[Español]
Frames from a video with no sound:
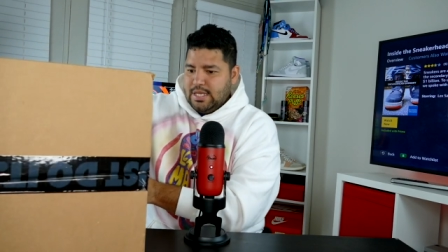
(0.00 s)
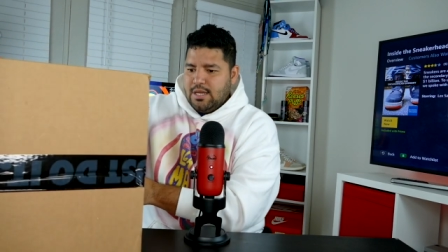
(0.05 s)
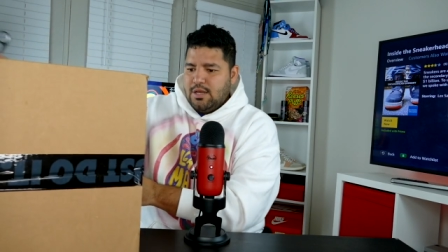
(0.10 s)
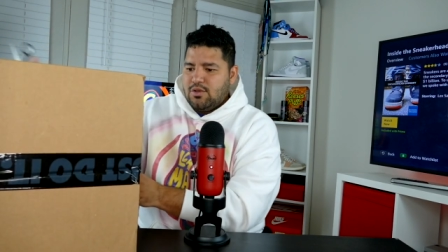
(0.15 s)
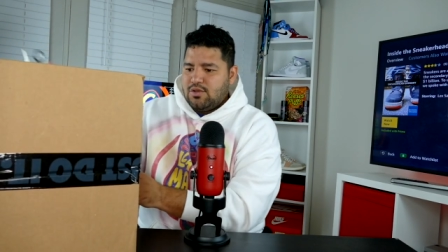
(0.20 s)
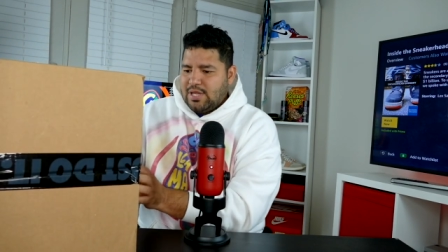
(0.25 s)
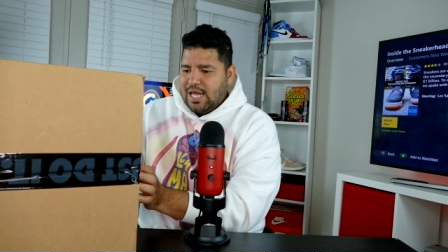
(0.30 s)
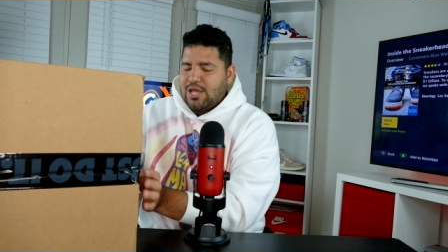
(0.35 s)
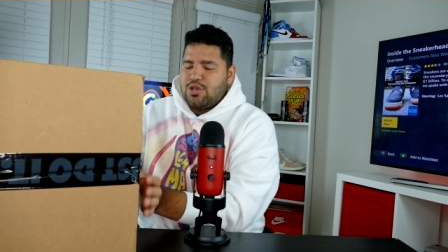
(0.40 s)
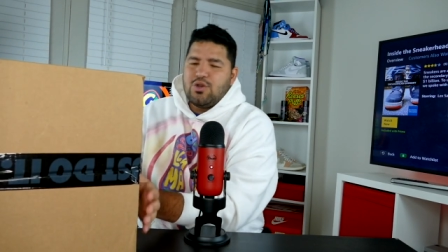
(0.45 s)

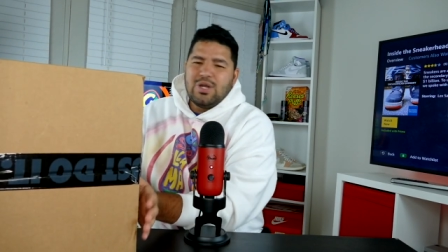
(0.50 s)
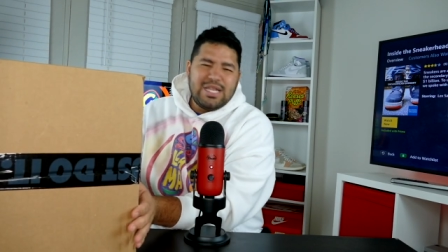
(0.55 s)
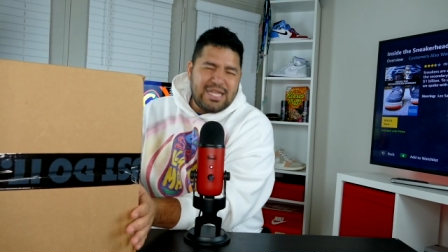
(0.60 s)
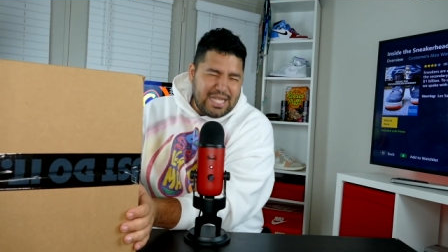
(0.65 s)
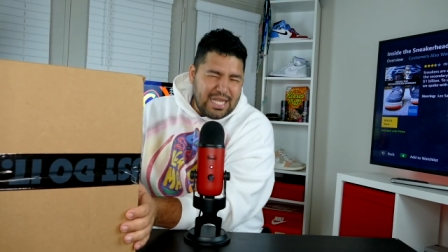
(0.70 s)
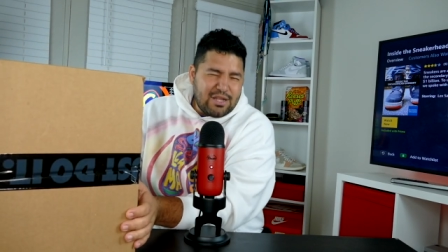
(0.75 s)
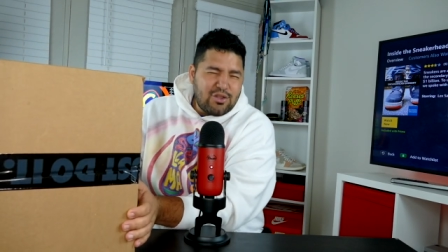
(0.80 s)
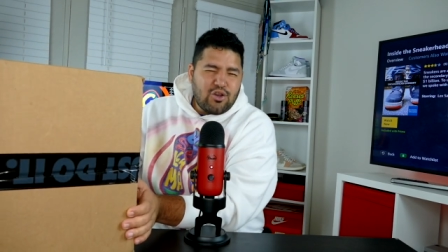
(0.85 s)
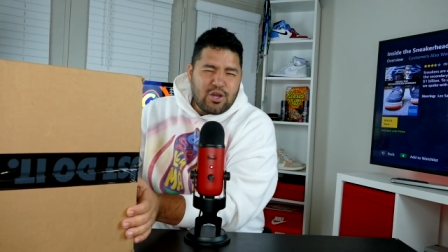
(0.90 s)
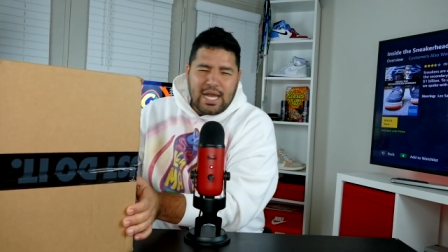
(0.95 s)
o sea, yo
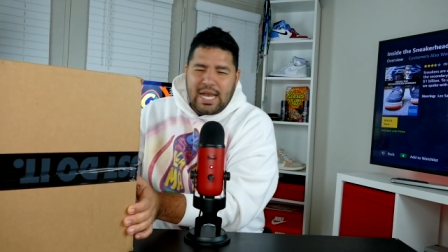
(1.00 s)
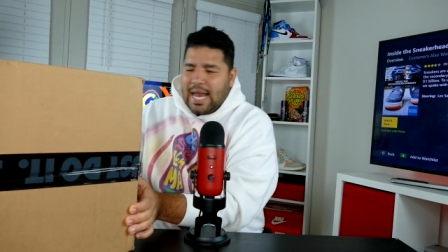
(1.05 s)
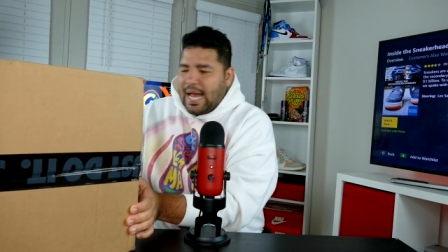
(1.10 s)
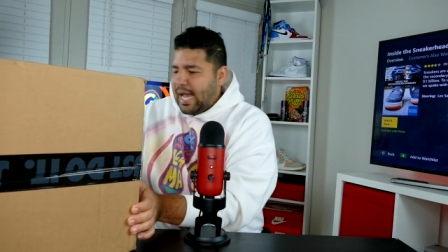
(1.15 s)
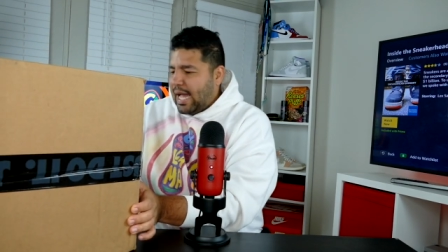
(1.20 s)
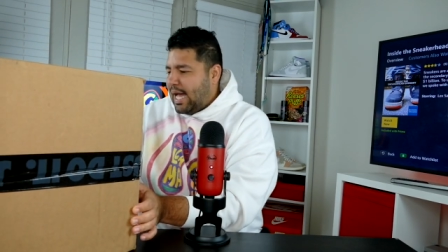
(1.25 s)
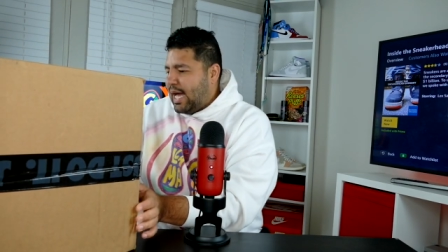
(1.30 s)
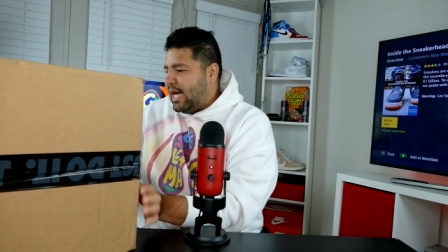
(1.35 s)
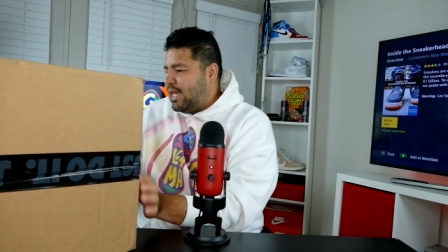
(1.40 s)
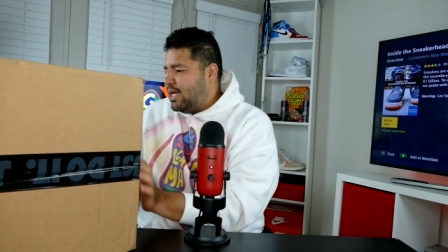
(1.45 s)
entiendo que la
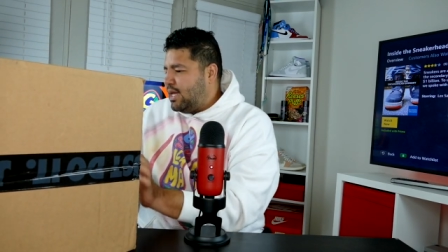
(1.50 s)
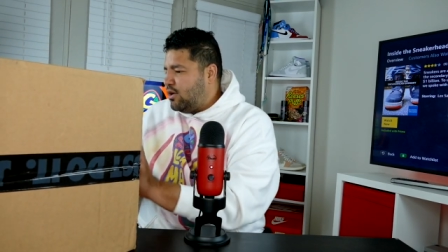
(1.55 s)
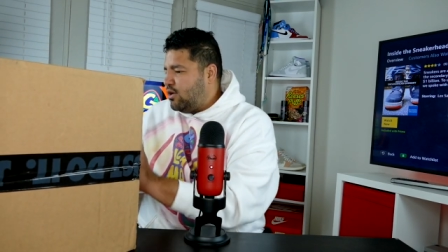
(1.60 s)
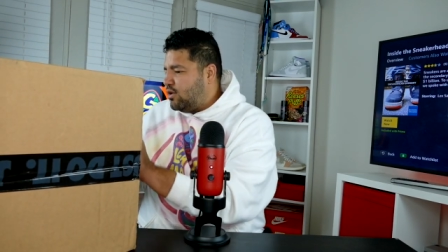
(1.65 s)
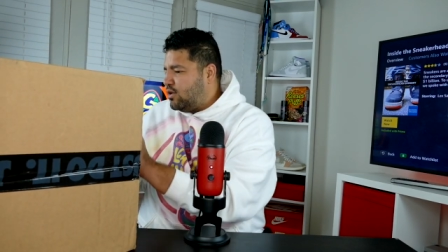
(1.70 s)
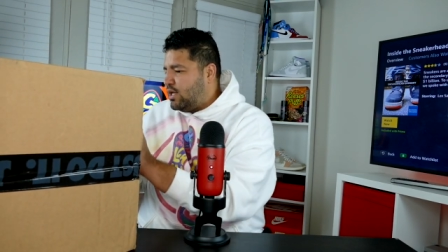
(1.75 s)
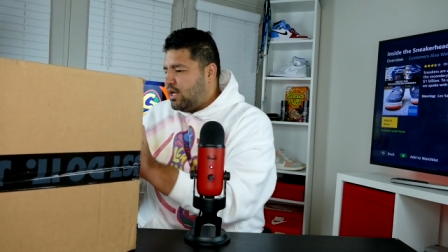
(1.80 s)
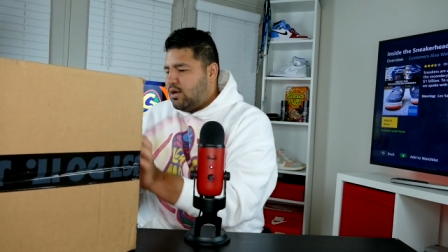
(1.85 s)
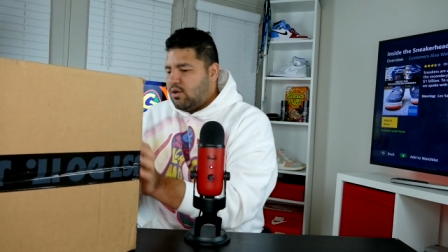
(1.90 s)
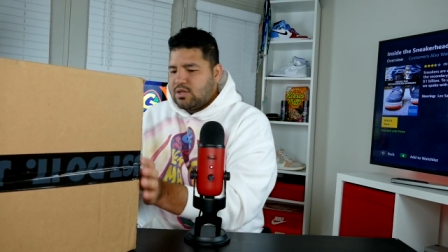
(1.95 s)
caja de,
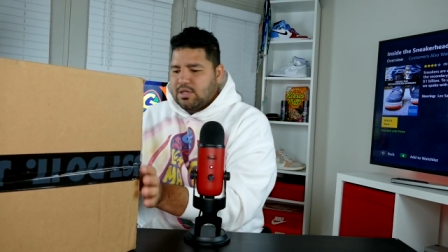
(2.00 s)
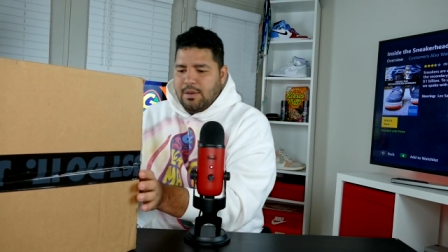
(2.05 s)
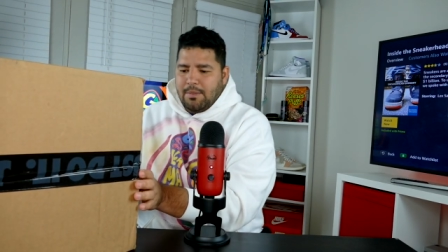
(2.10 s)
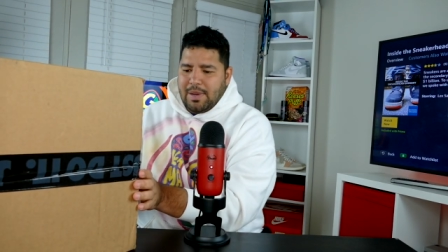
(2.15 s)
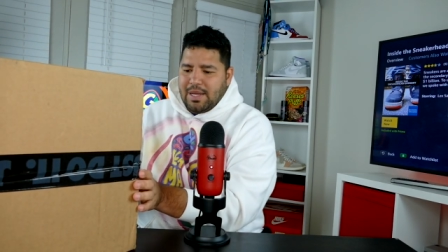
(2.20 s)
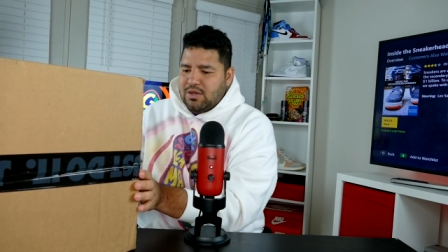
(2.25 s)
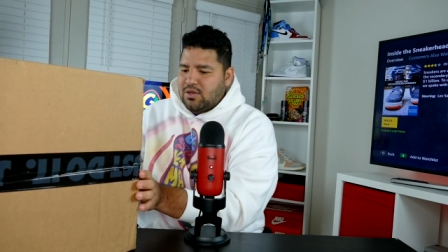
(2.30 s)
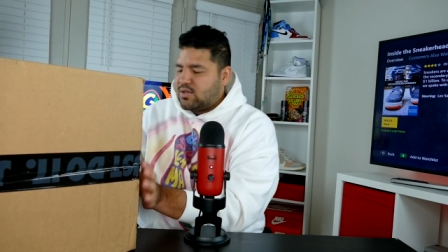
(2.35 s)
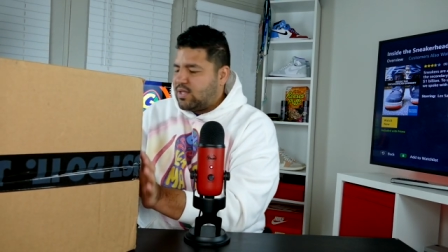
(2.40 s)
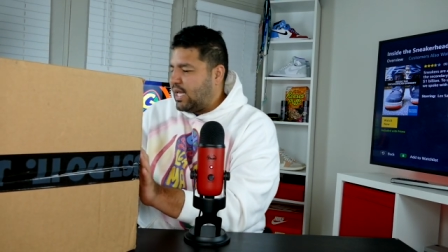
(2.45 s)
los
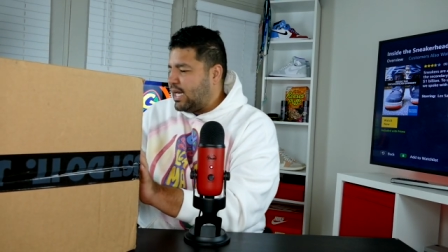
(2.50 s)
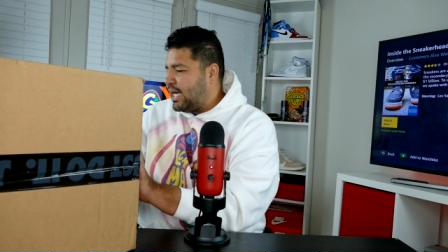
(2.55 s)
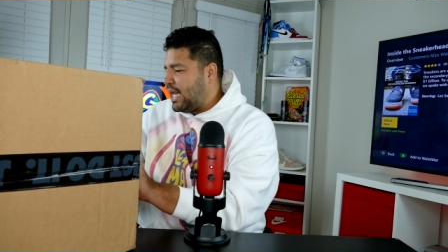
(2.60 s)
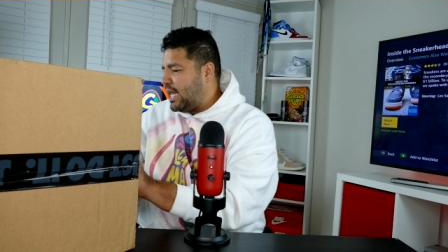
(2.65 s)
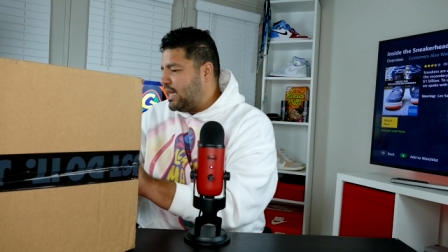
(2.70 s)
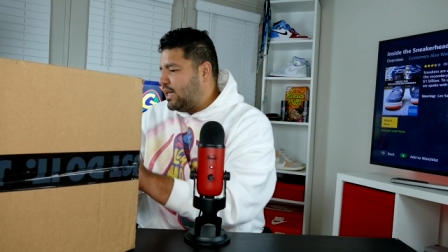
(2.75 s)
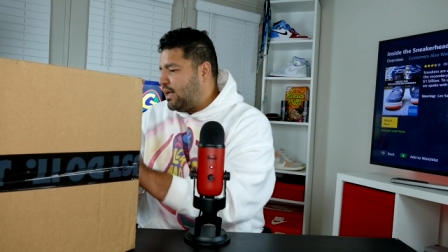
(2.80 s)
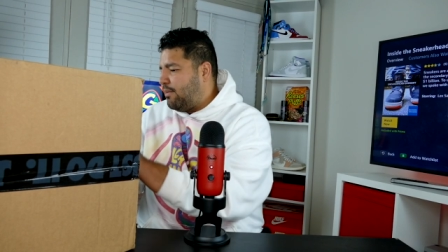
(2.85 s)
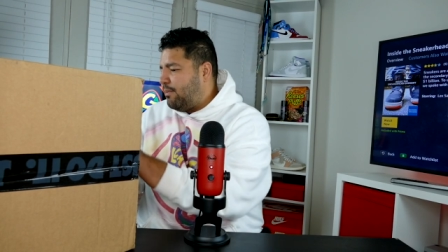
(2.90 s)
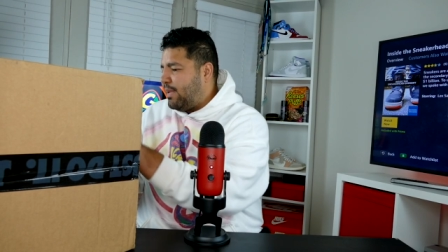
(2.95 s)
zapatos sean
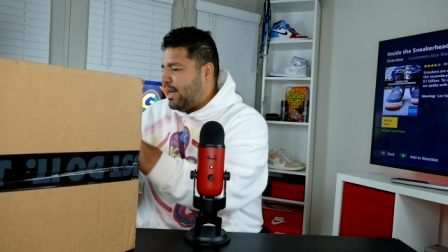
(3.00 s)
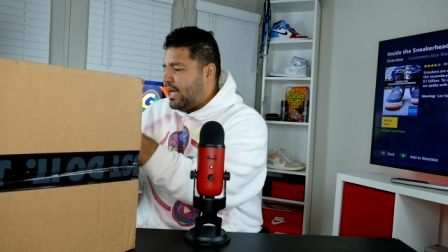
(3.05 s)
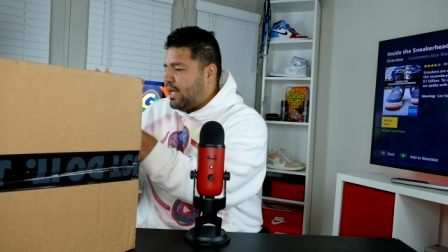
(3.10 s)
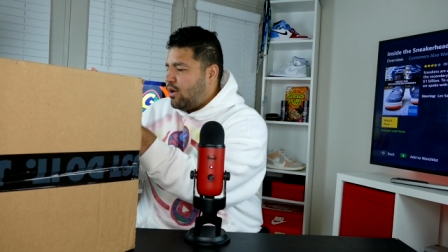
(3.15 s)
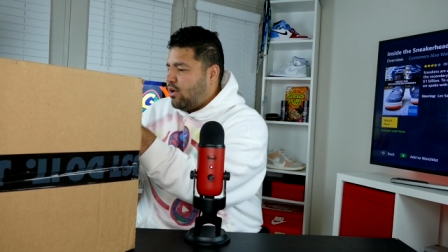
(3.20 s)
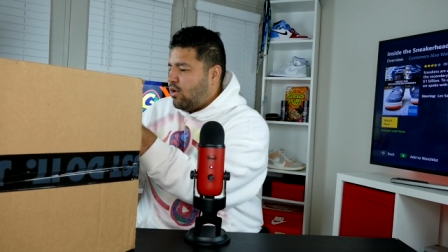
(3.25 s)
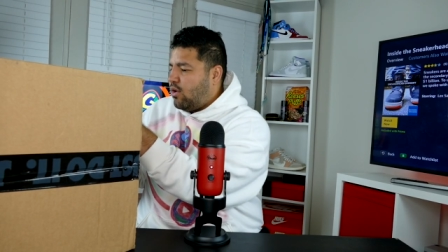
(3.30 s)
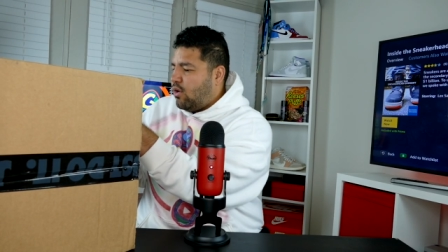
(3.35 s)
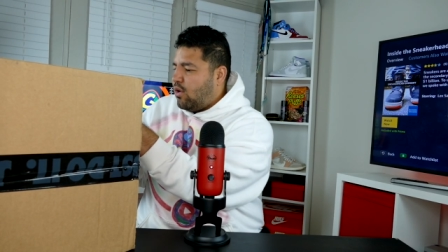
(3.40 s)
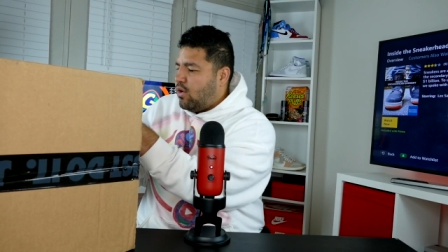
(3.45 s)
grandes,
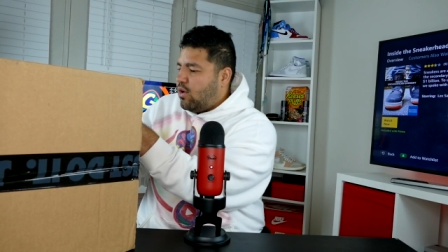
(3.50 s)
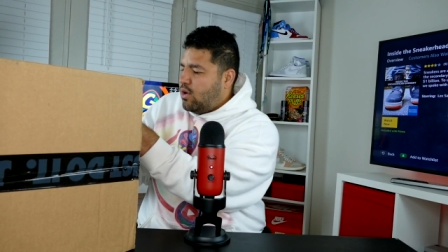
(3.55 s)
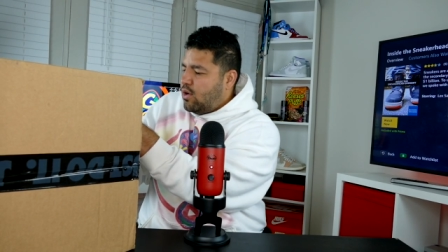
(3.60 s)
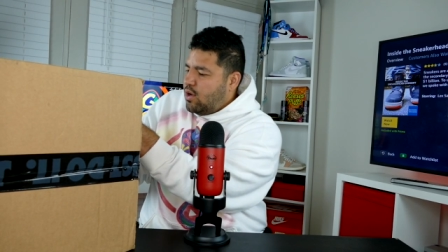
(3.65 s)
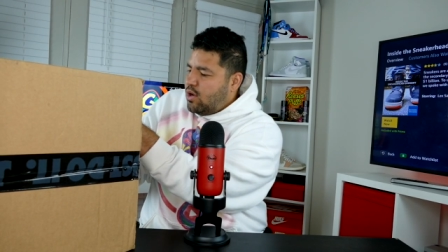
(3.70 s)
pero